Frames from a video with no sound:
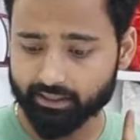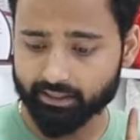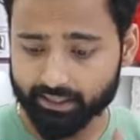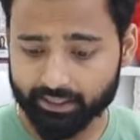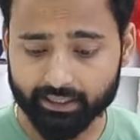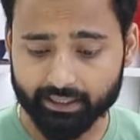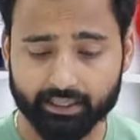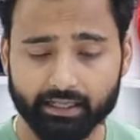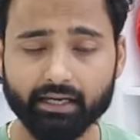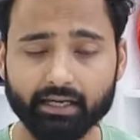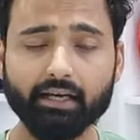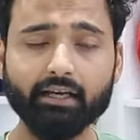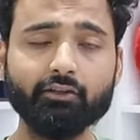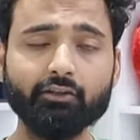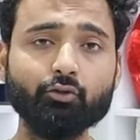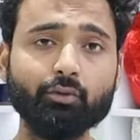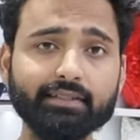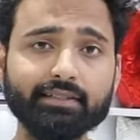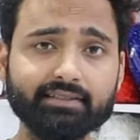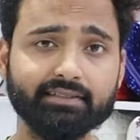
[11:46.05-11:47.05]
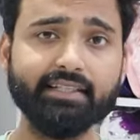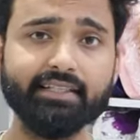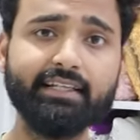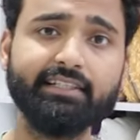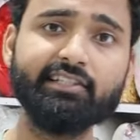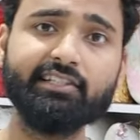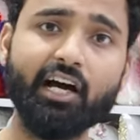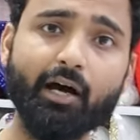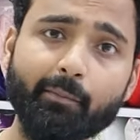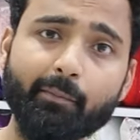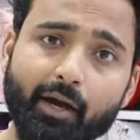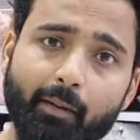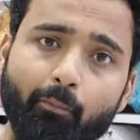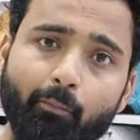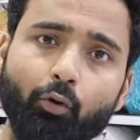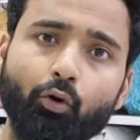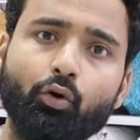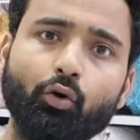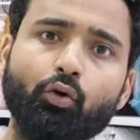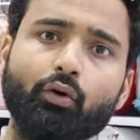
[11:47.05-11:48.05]
कनाडा यूएसए जहां पे आप
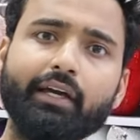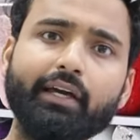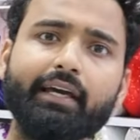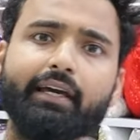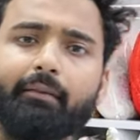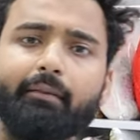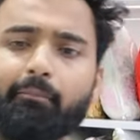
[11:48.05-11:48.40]
बोलोगे